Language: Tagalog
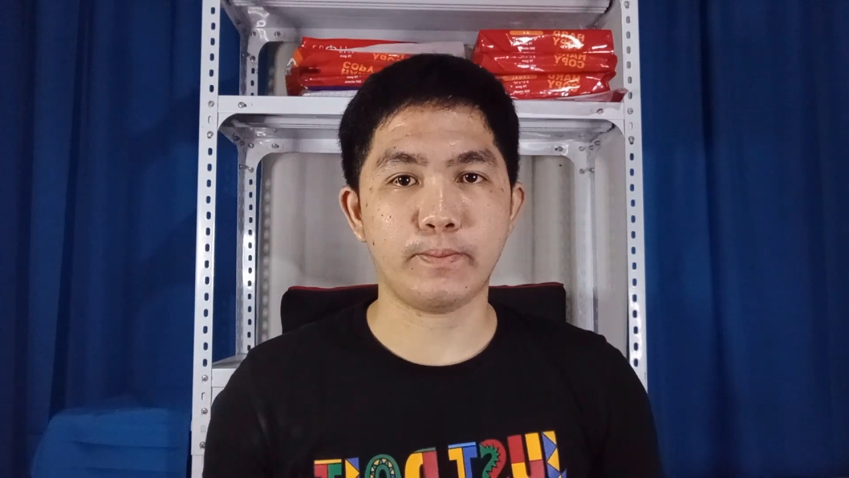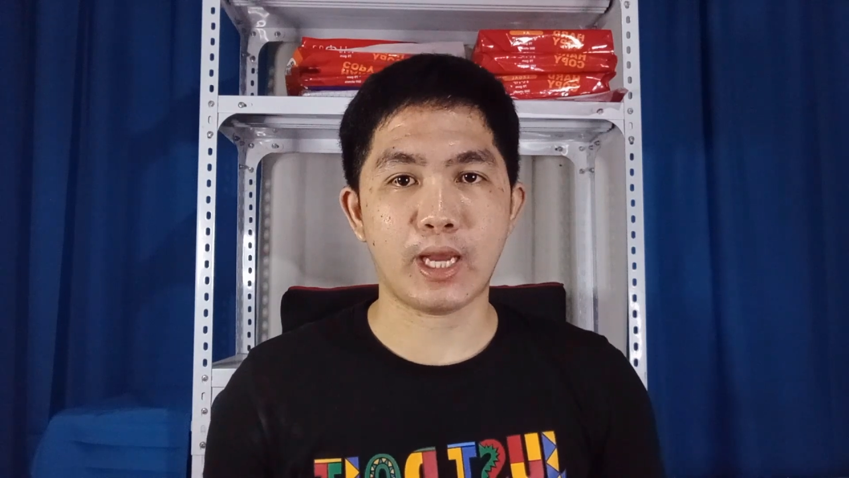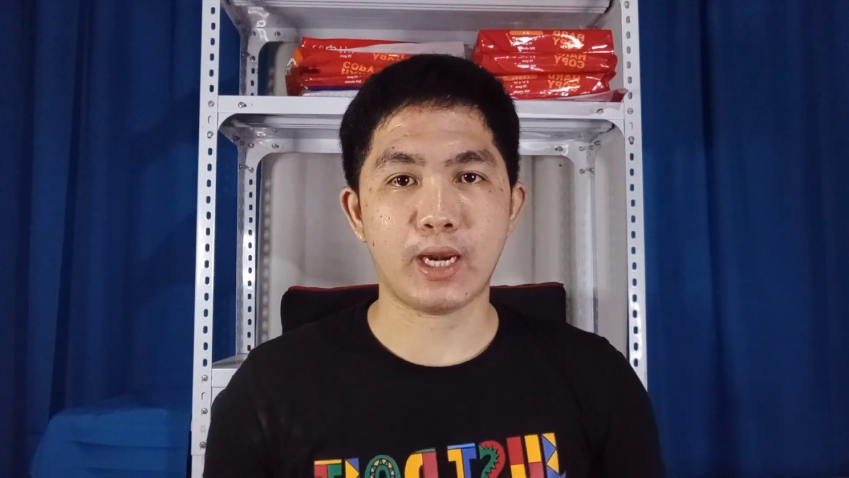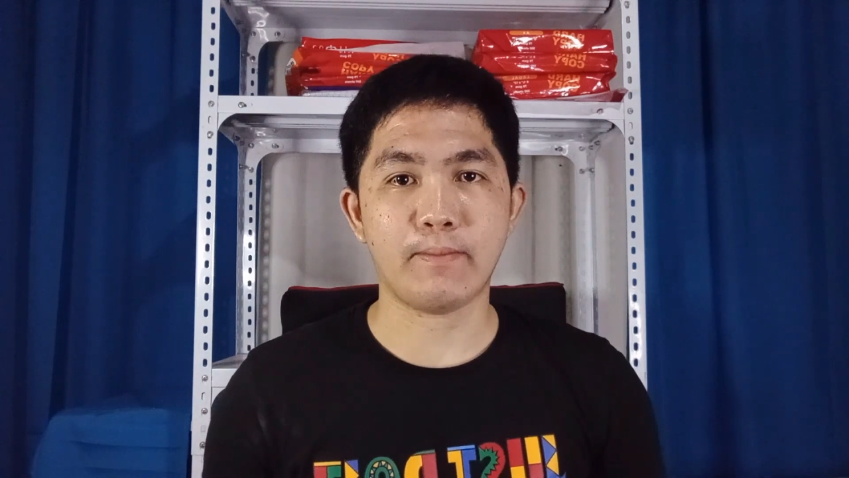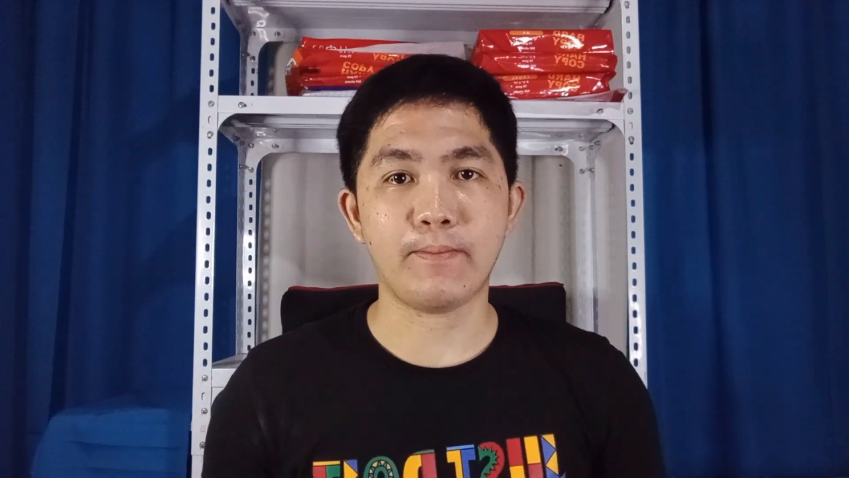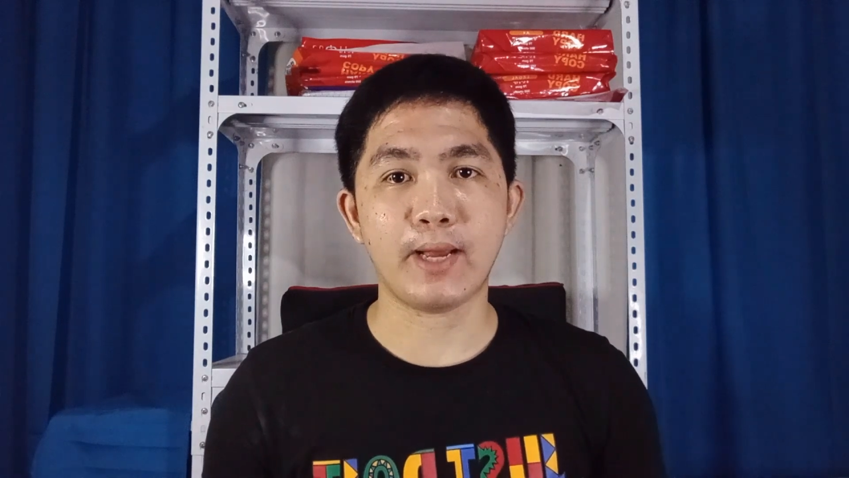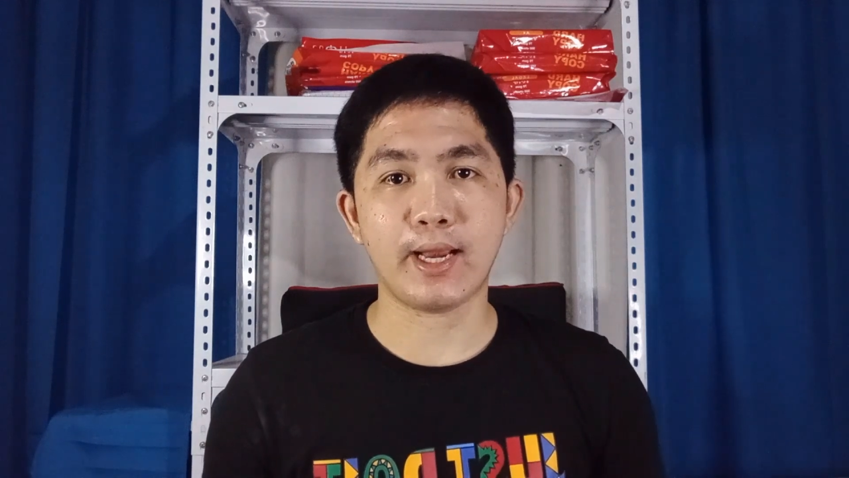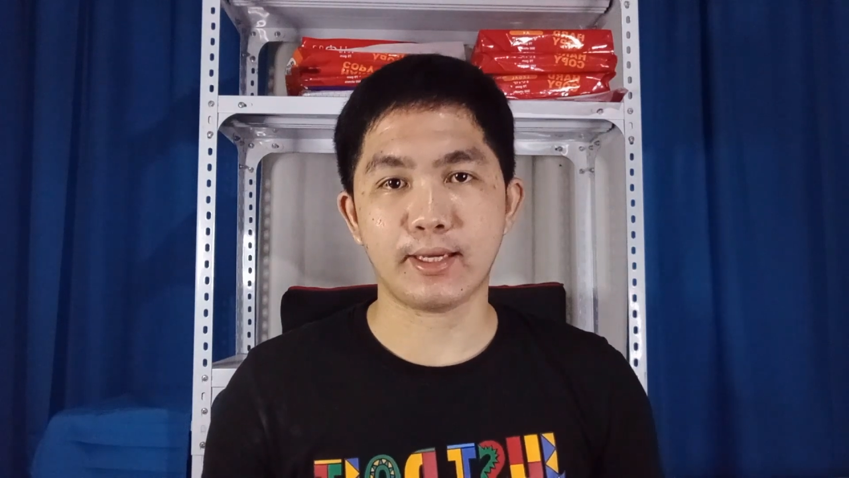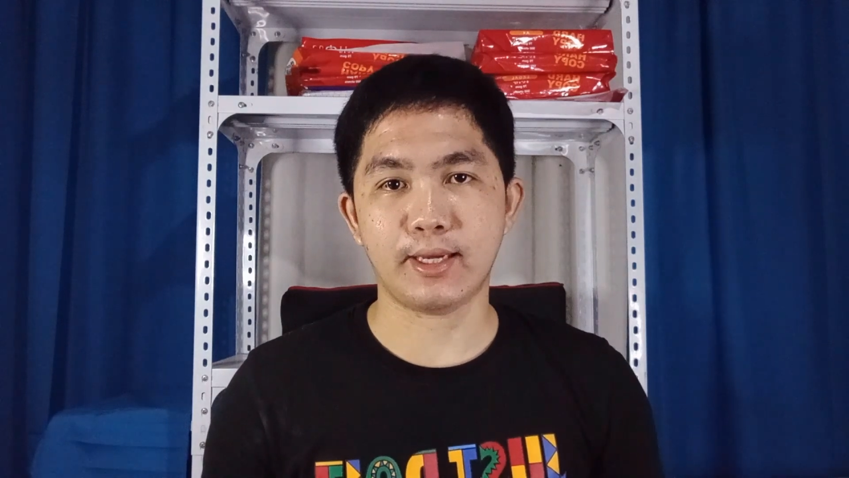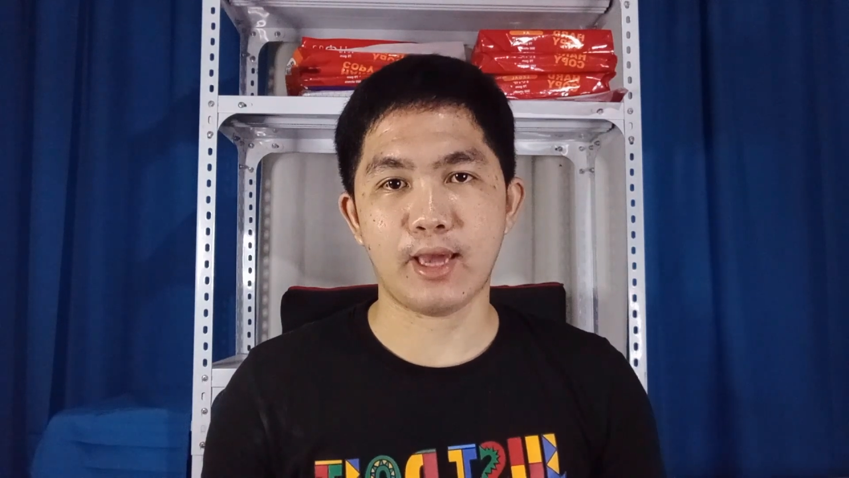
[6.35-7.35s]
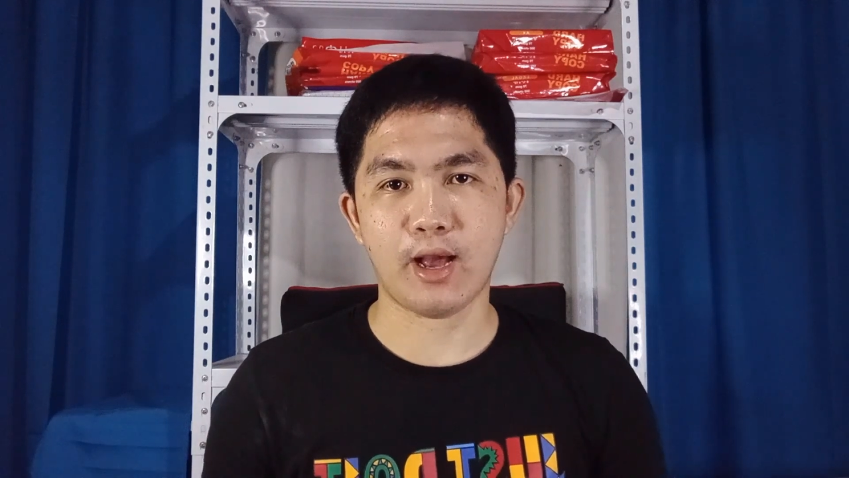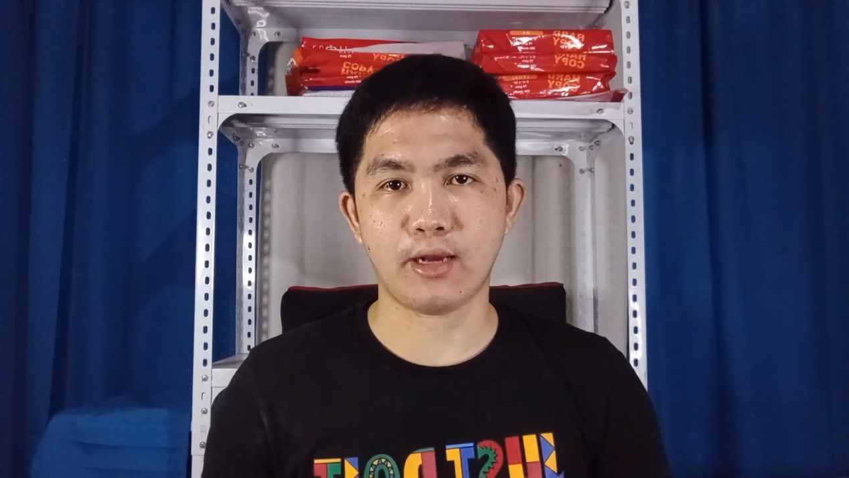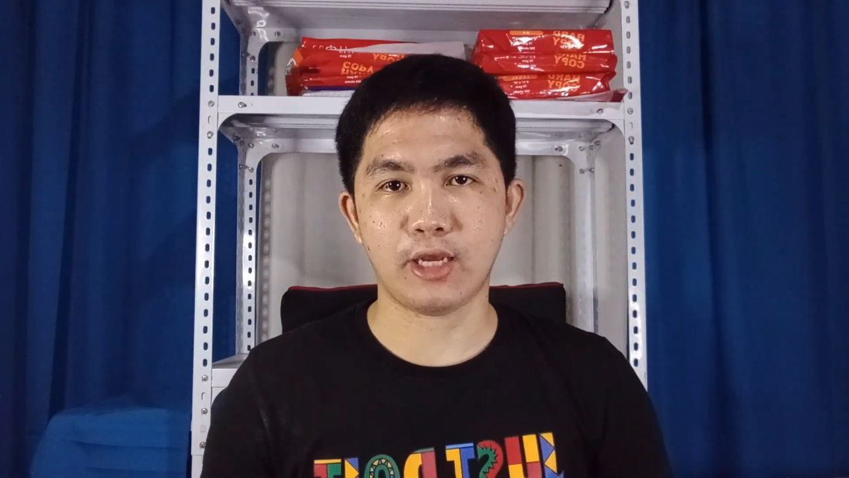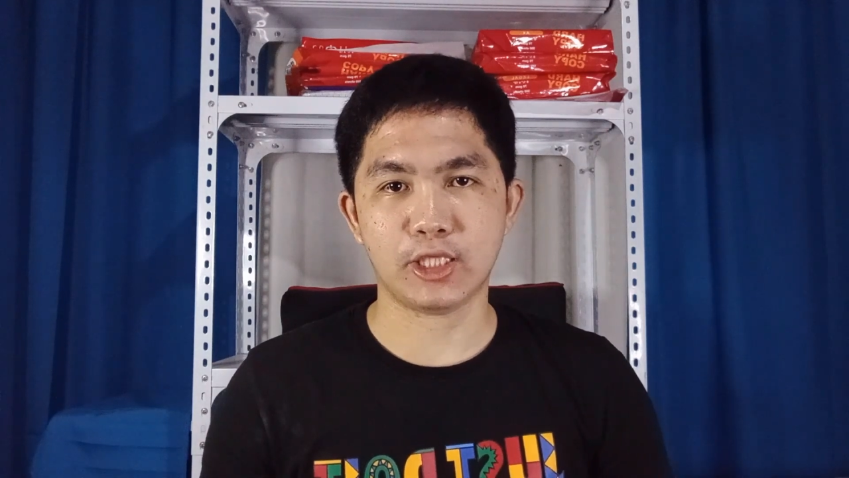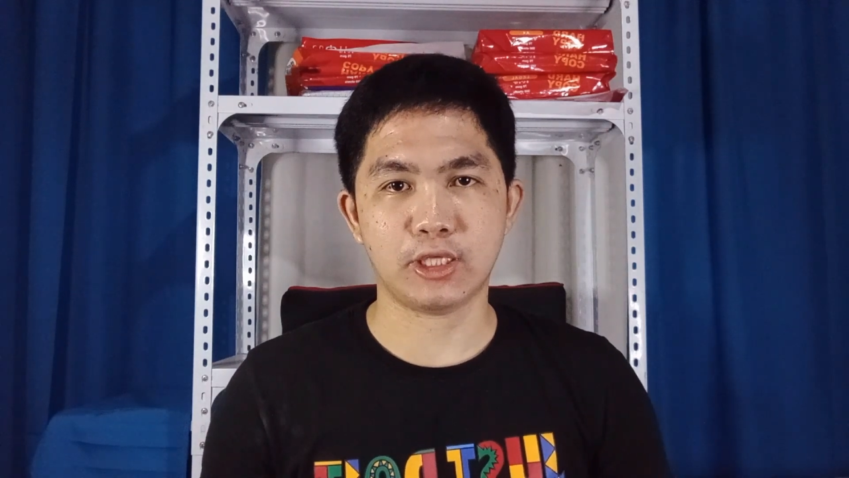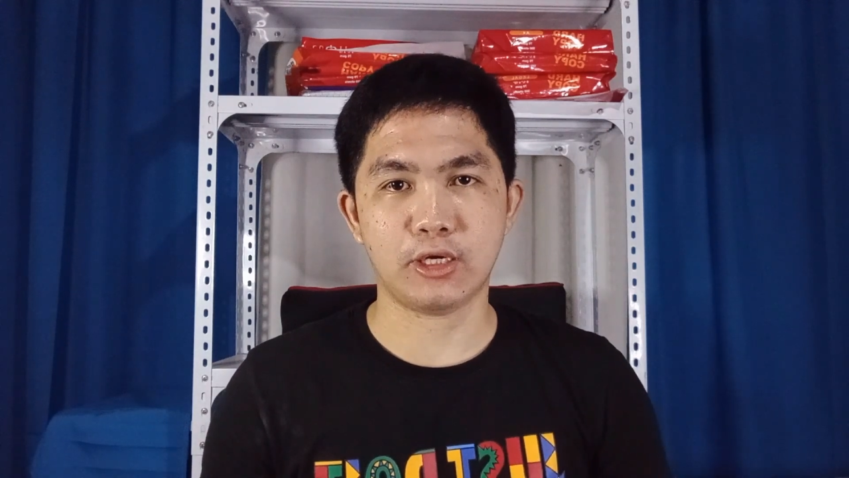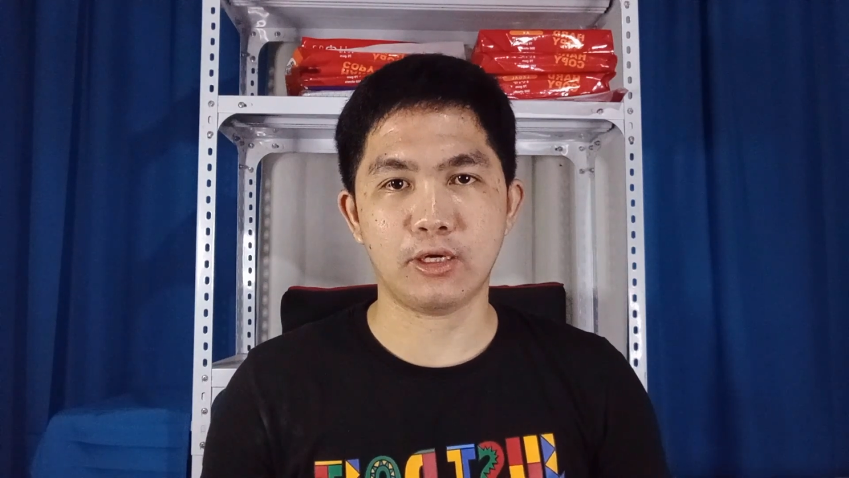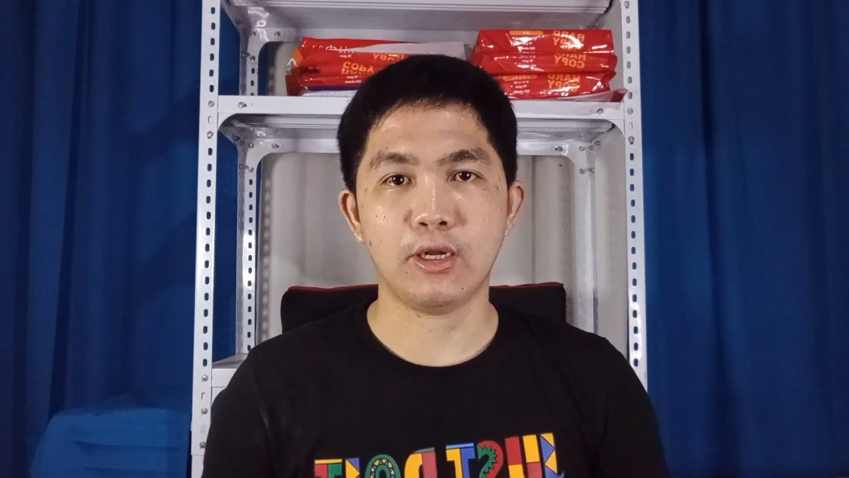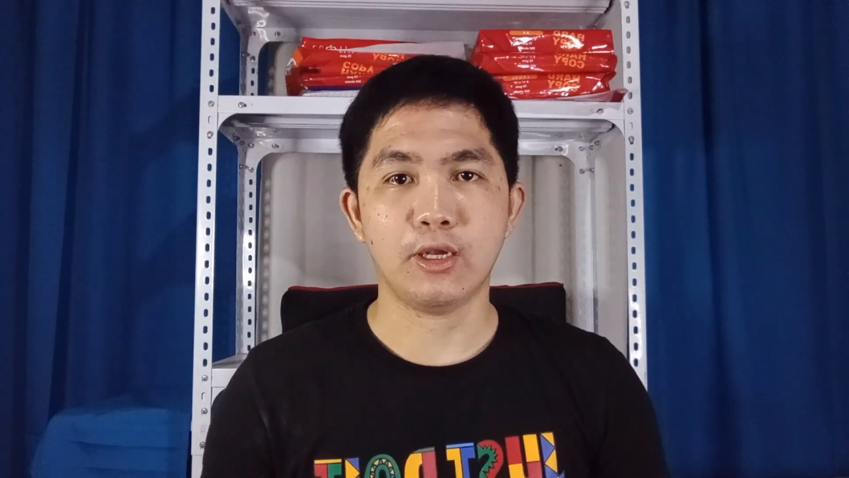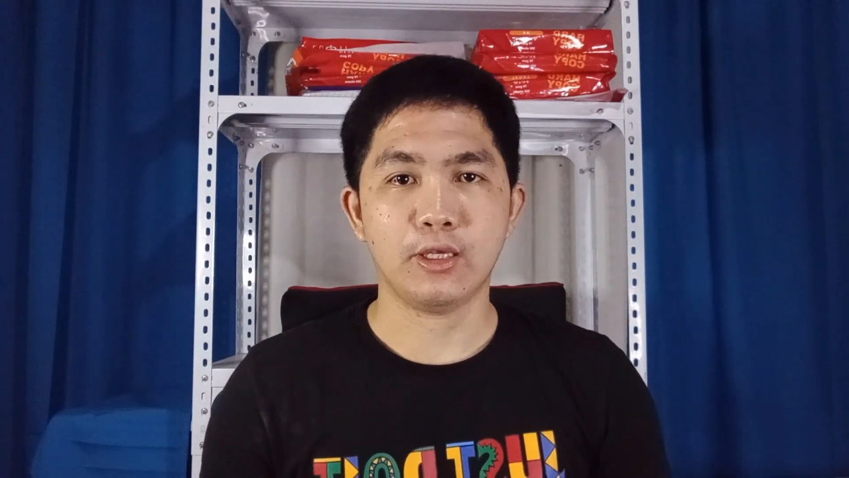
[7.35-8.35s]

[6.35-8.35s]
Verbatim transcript: para mapalaki ang letter